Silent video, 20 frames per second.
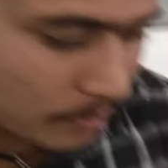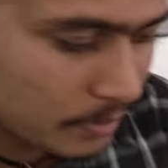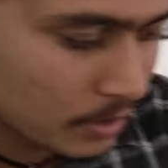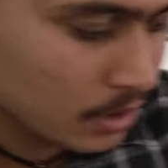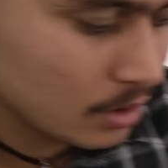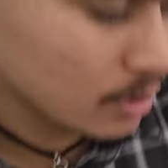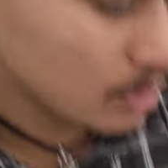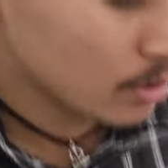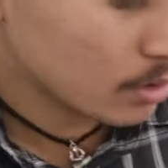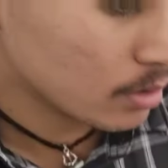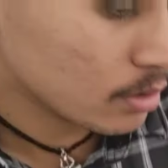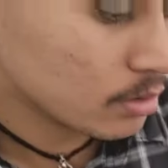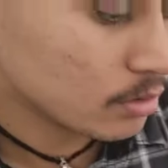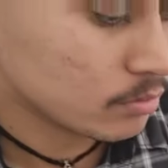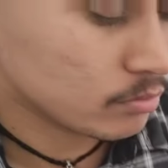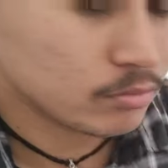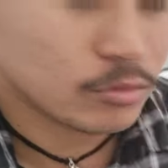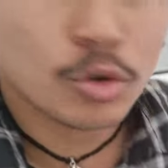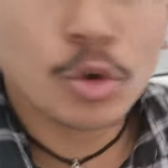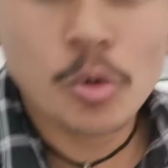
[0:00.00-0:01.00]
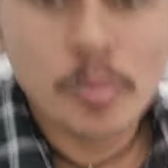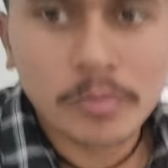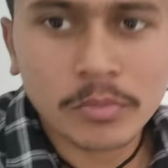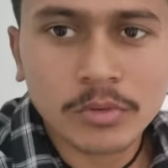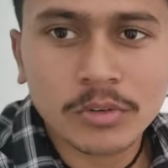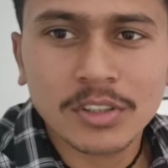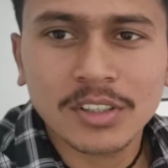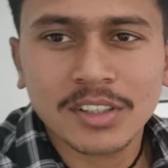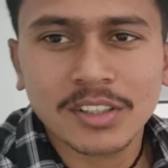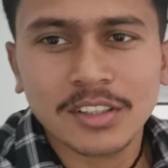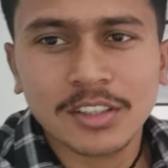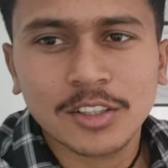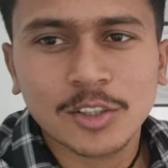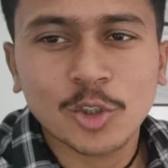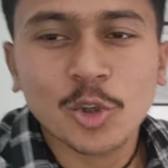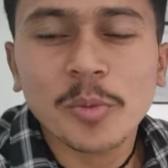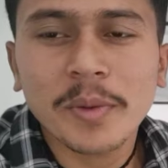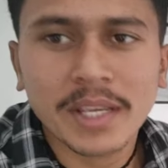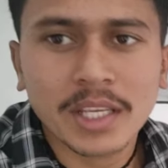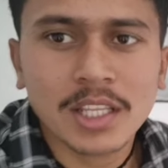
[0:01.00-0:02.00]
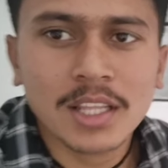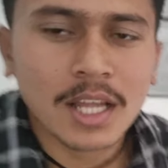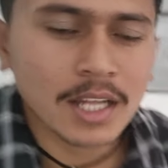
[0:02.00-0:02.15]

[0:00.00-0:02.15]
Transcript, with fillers: अभी दो दो मैगी